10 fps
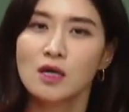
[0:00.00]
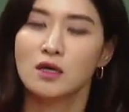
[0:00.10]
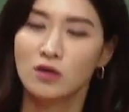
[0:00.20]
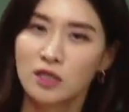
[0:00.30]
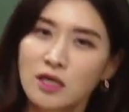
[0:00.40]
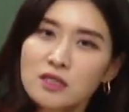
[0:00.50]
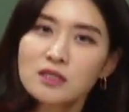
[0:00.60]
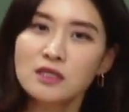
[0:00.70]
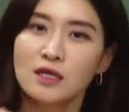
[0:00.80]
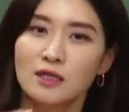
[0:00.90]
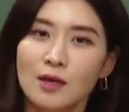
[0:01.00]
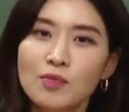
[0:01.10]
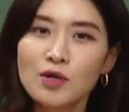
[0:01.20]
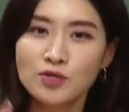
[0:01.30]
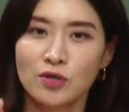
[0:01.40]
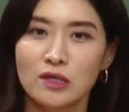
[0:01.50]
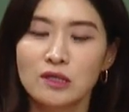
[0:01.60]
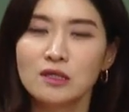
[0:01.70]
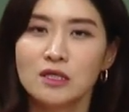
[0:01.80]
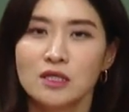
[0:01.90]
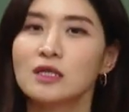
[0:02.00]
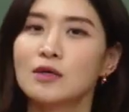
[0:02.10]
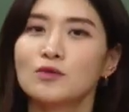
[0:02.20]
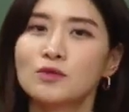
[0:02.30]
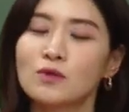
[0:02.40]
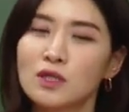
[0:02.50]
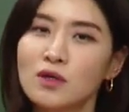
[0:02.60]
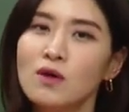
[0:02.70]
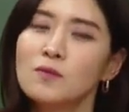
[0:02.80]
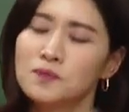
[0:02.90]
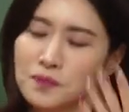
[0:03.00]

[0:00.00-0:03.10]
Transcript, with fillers: 여기 텍스트에 담겨져 있는 그 사료 속에서